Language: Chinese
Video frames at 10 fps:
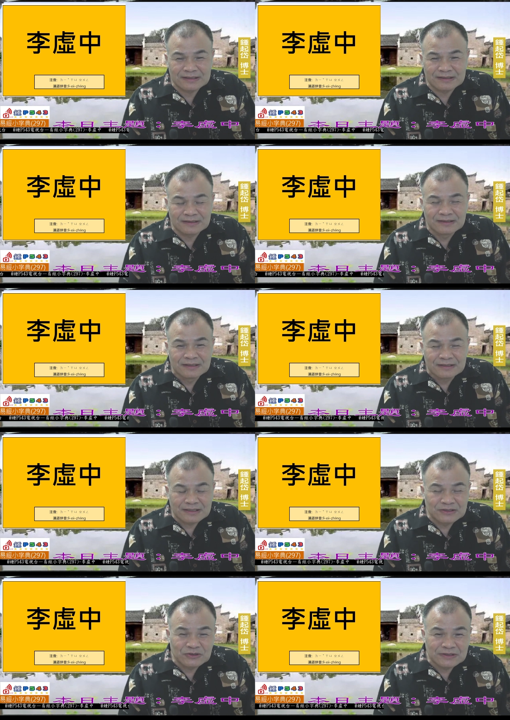典》的，
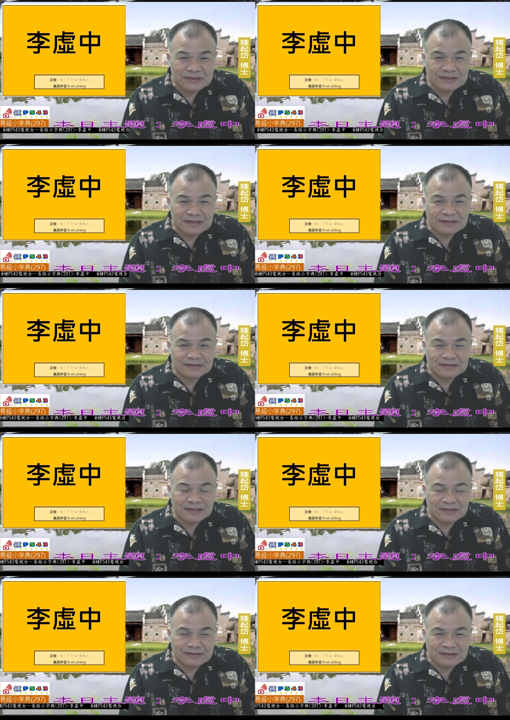根据一些这
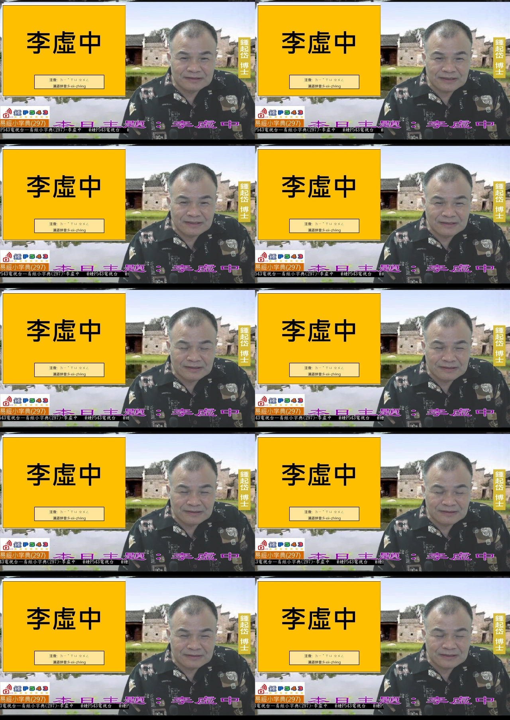这个
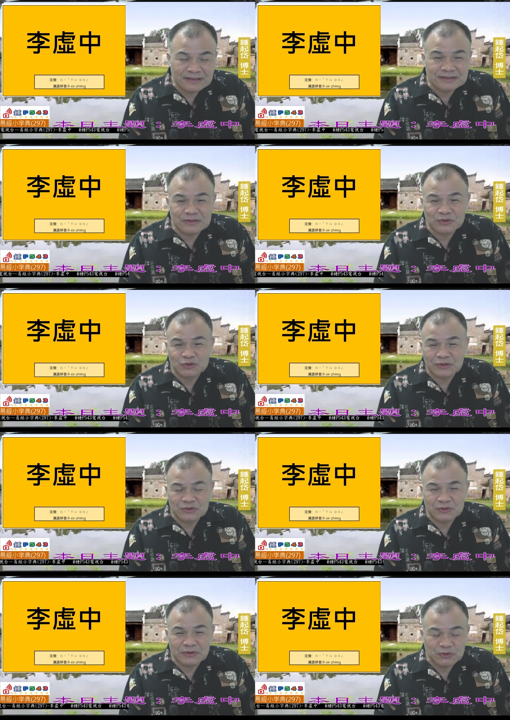这个《四库
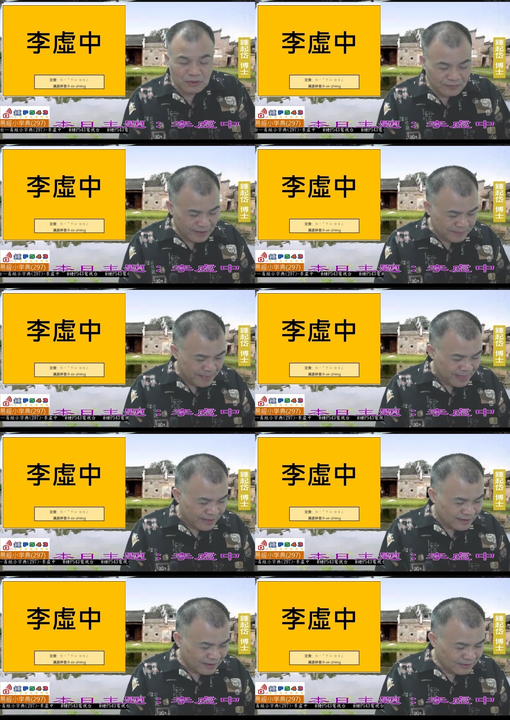全书》的说法，
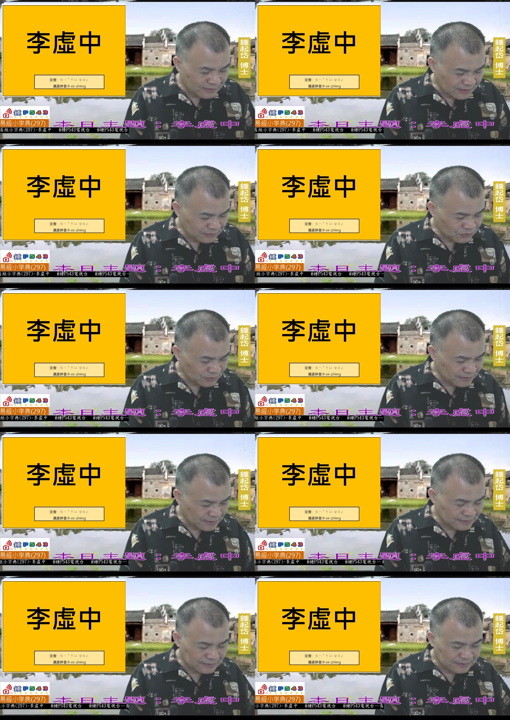还有根据
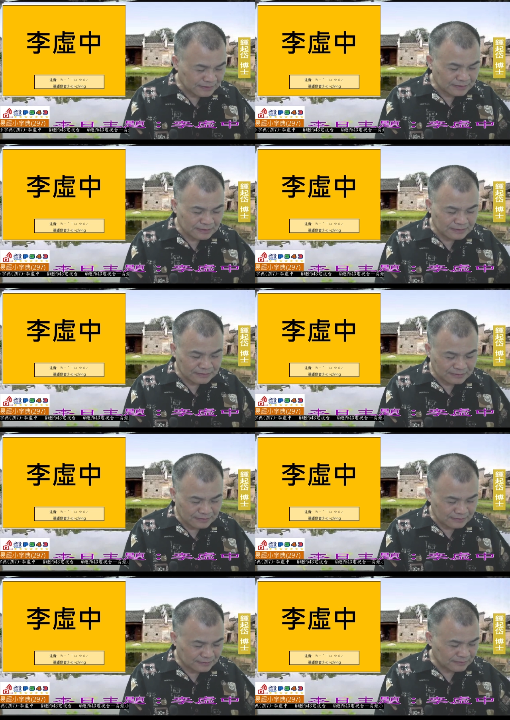呢这个
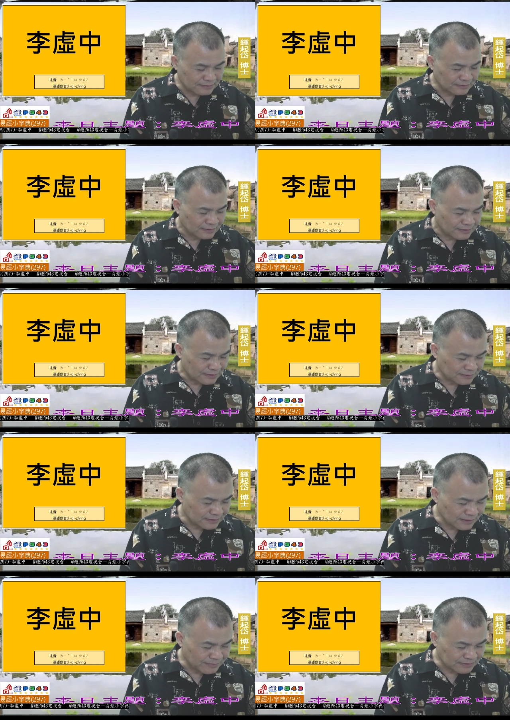呃呃
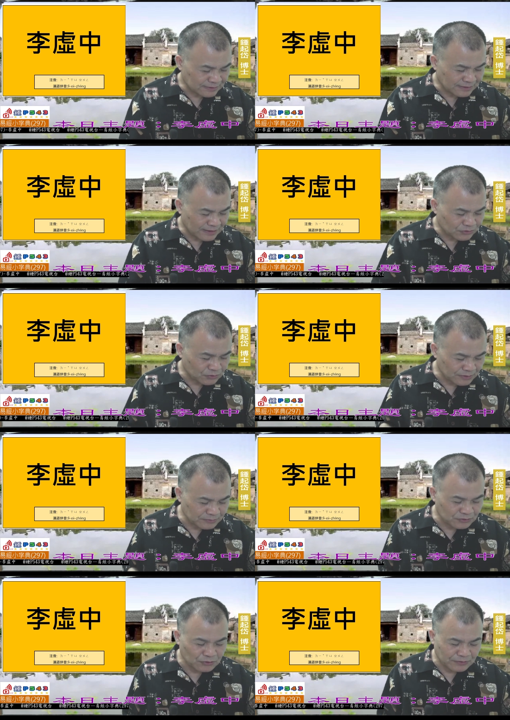这个北京大学
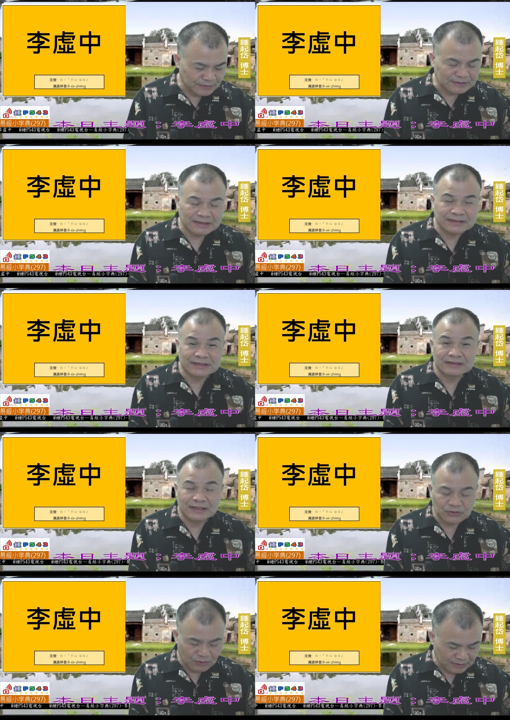文学院长、第一
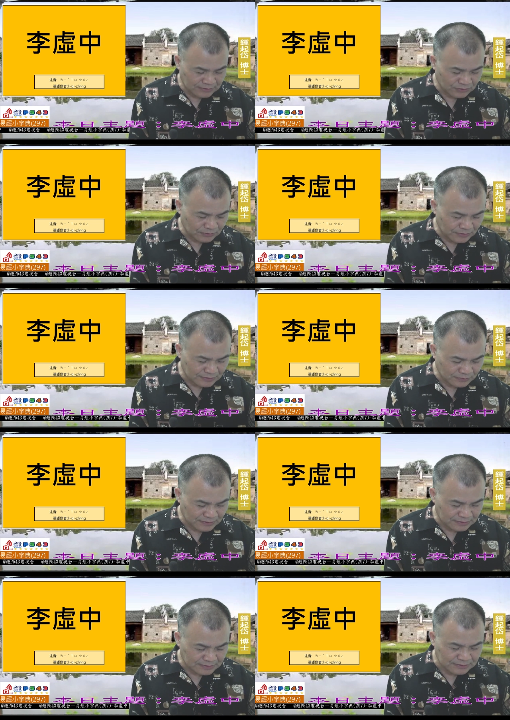届中央研究院
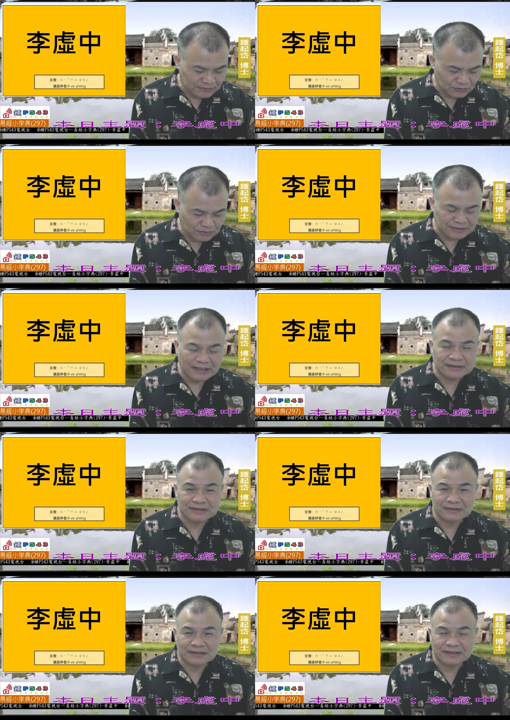院士徐佳
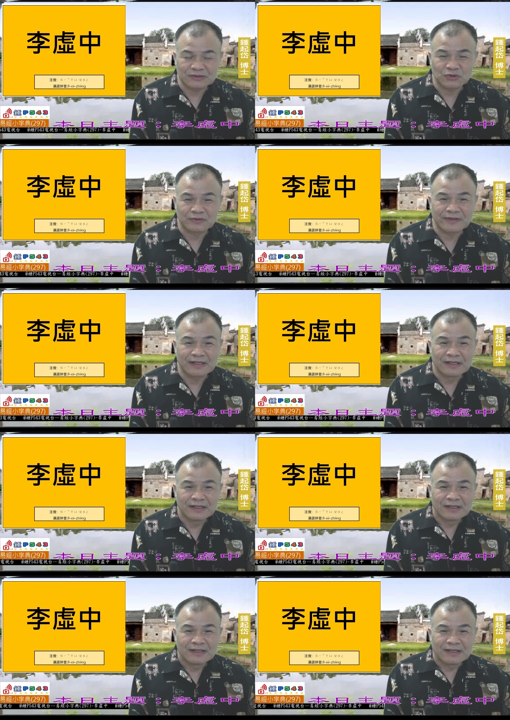琪的一个说法。
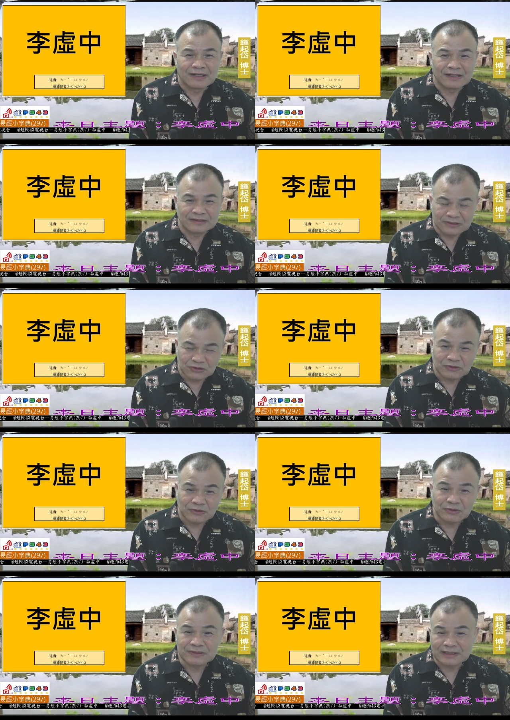啊，李旭
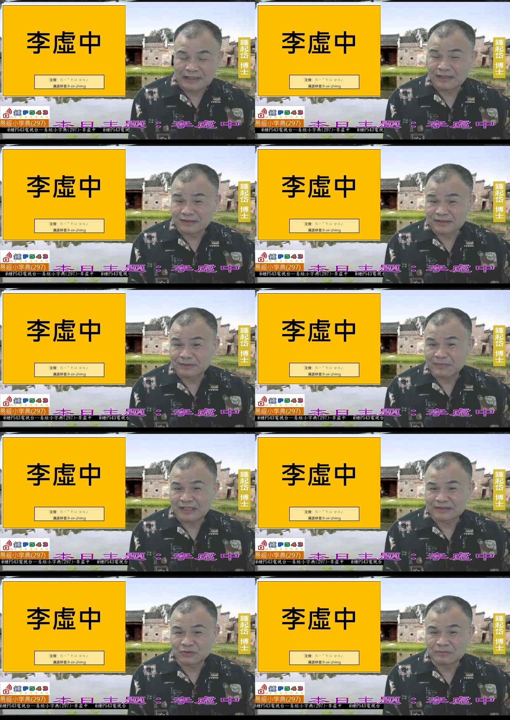中用的可能是
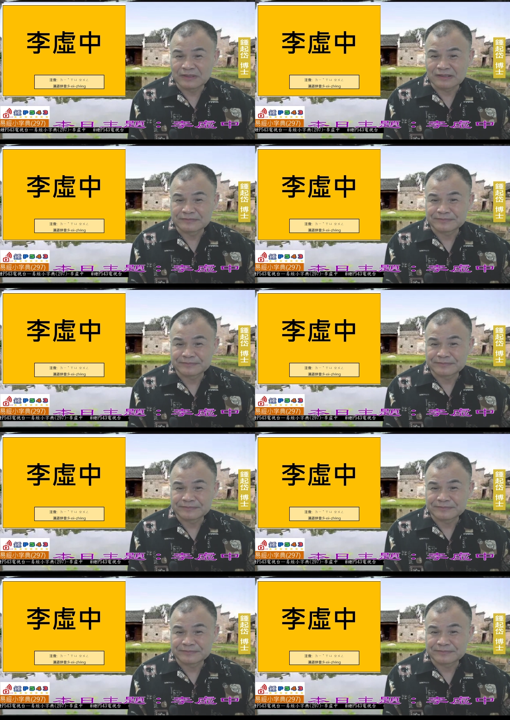八字论命，